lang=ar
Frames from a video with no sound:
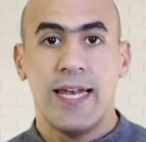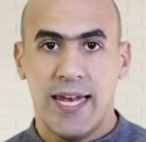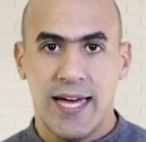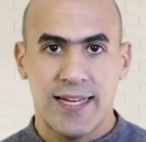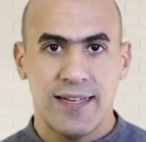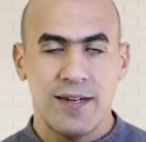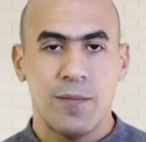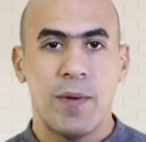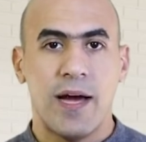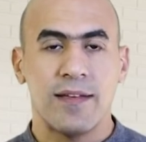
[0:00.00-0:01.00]
لكن
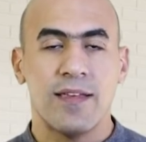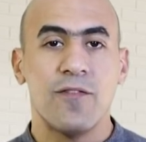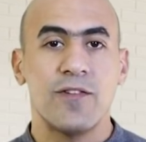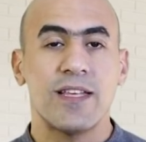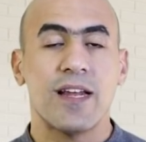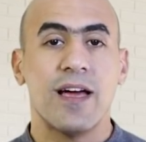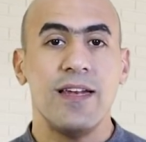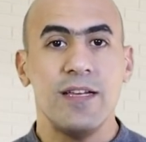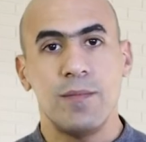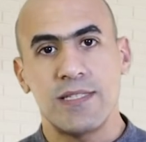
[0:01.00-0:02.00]
مع إضافة
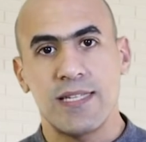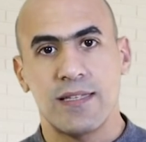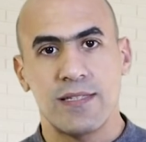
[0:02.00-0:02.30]
القليل من زيت